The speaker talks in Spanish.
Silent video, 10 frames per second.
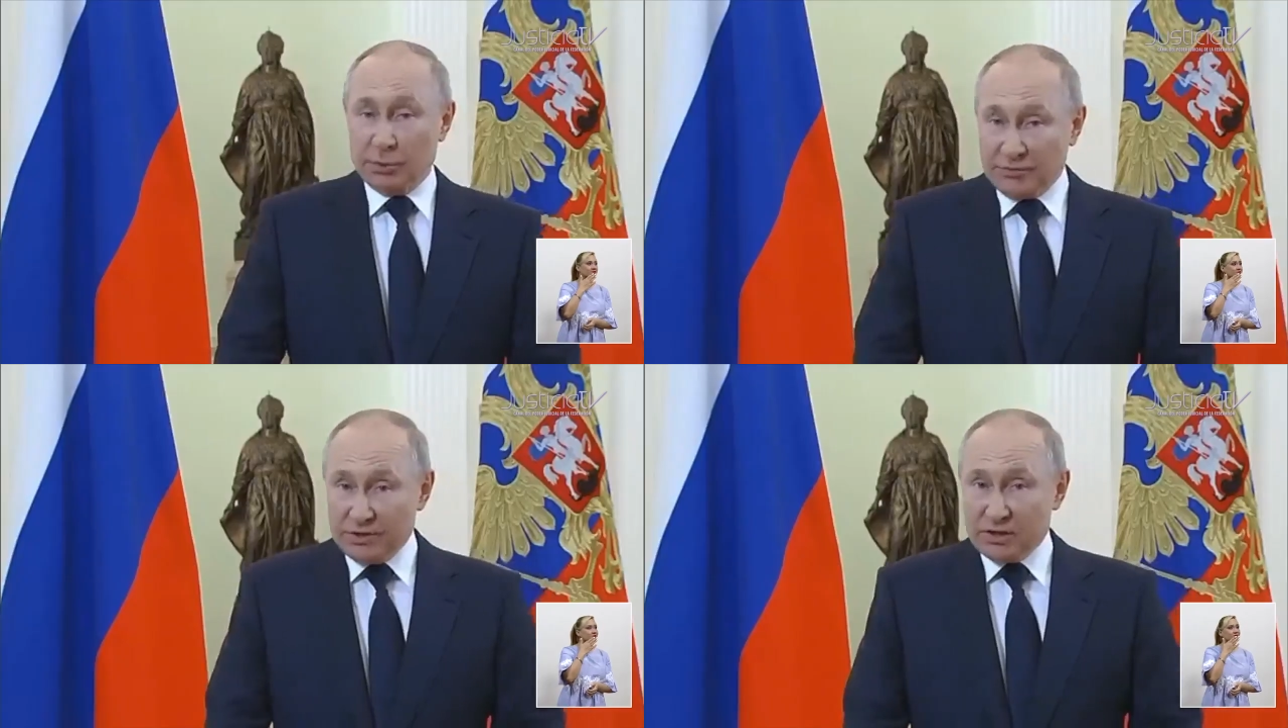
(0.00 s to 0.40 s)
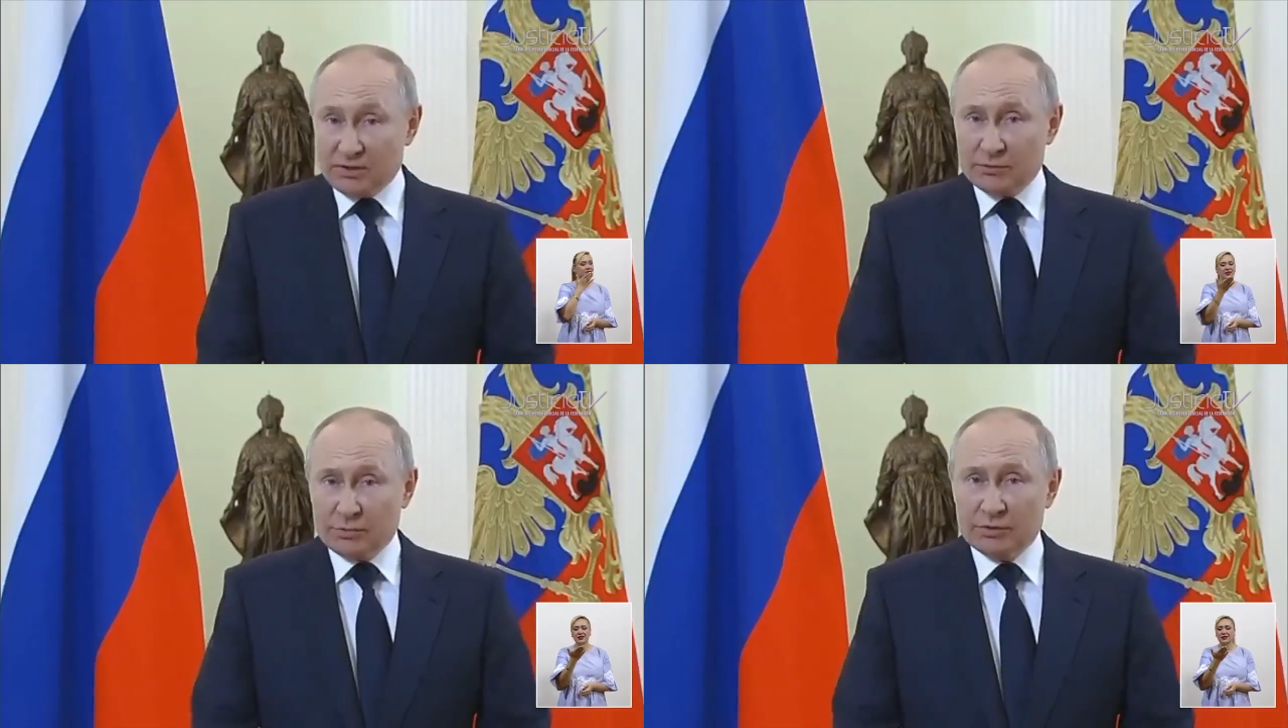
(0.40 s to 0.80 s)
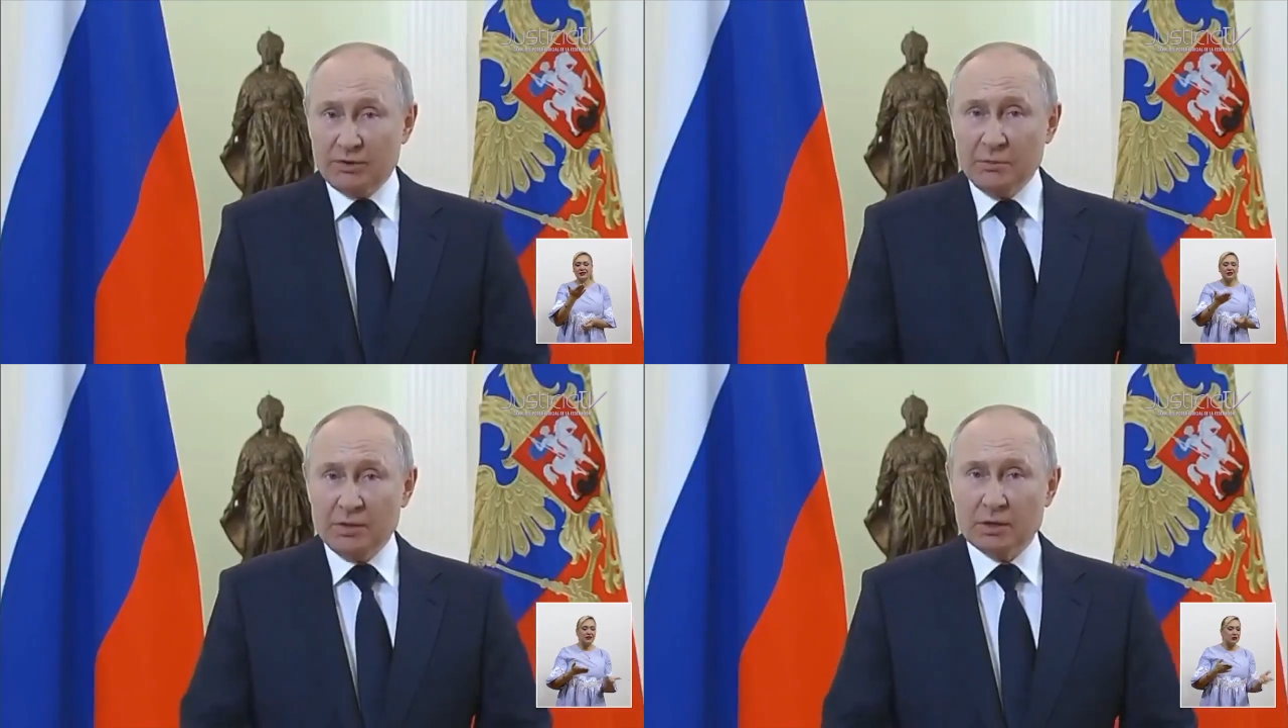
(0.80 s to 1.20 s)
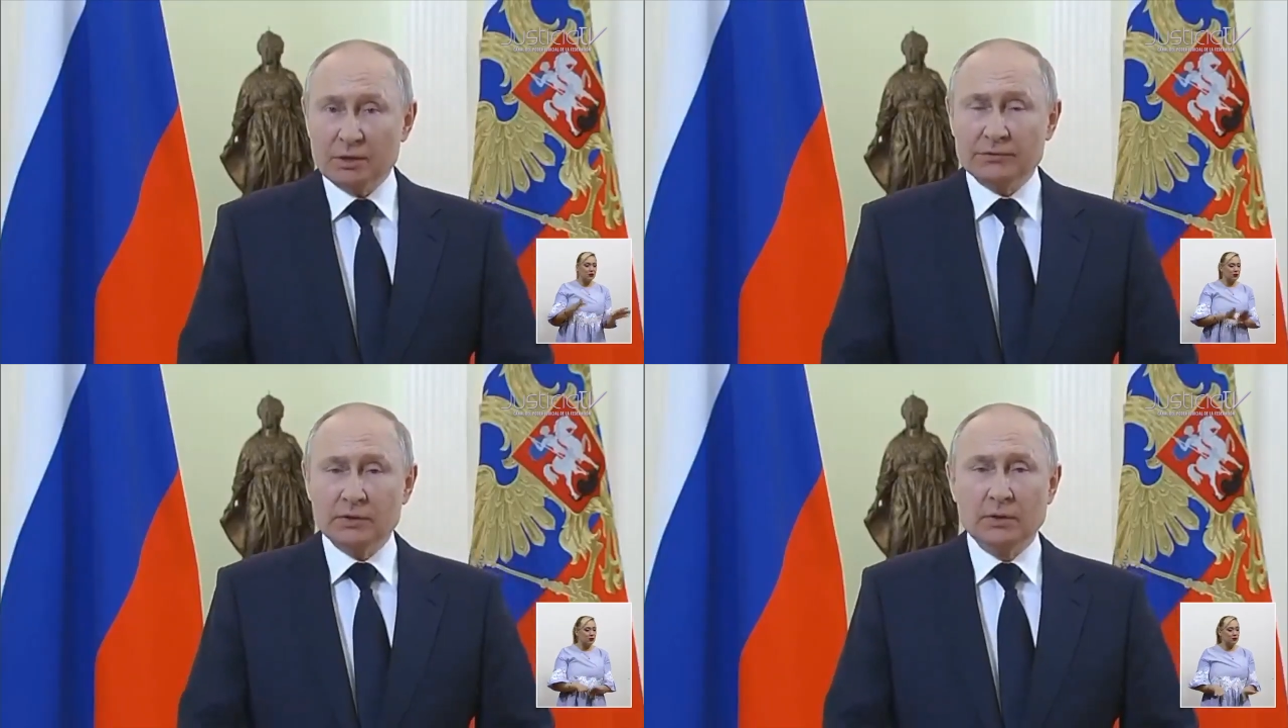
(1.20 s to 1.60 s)
Por otra parte, Rusia es actor
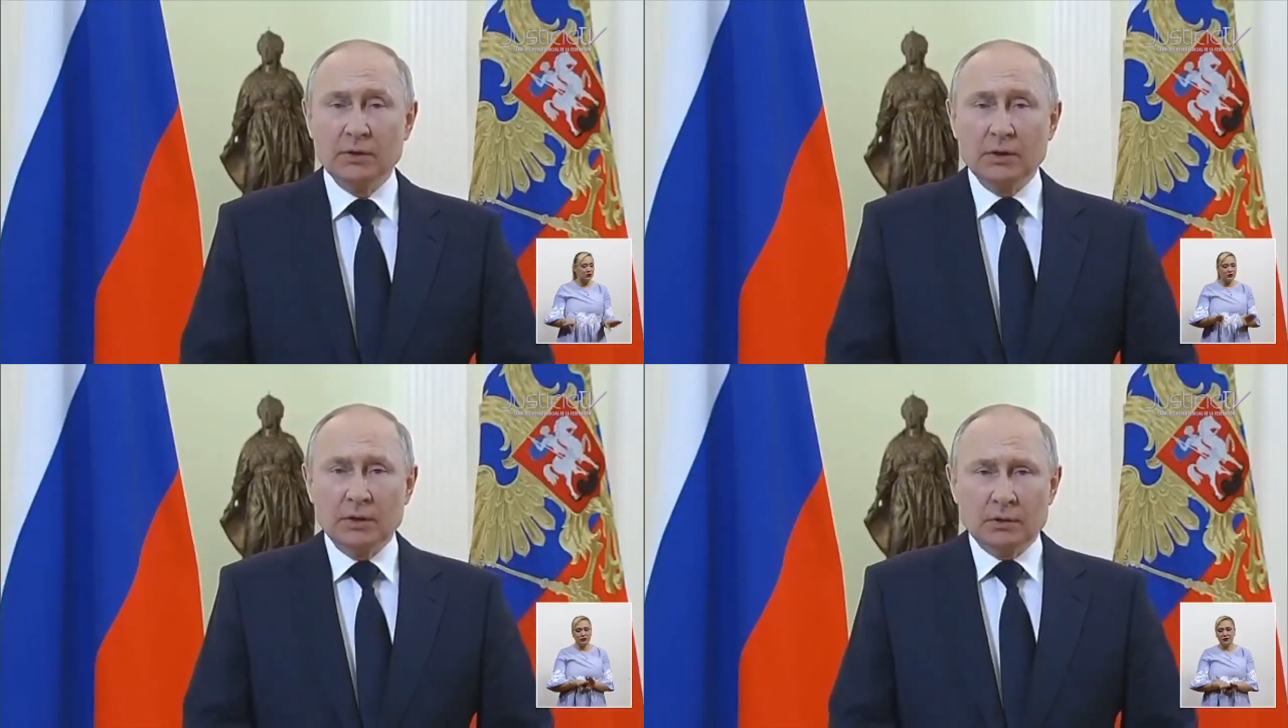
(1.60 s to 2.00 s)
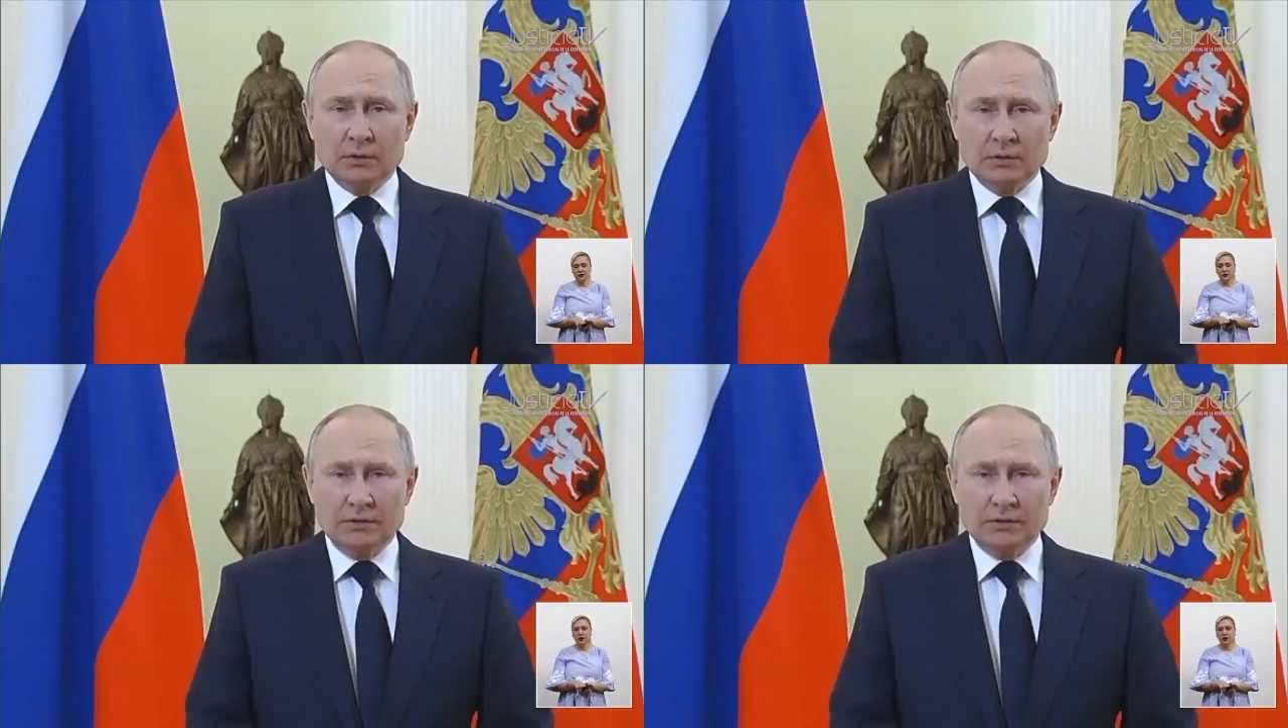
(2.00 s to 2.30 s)
clave en la proveeduría